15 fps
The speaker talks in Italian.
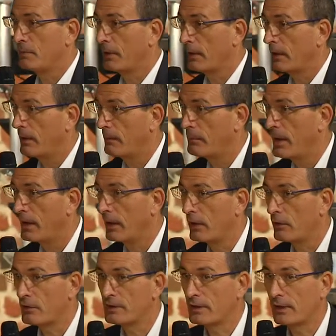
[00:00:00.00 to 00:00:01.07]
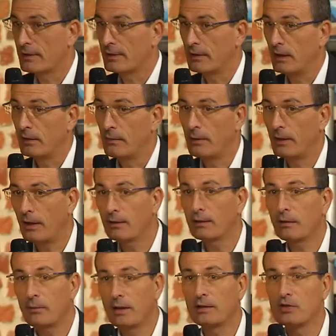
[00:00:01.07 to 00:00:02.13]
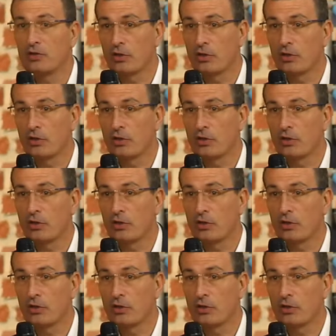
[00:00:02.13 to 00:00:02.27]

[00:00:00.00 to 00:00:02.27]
per cambiare le nostre aziende, perché altrimenti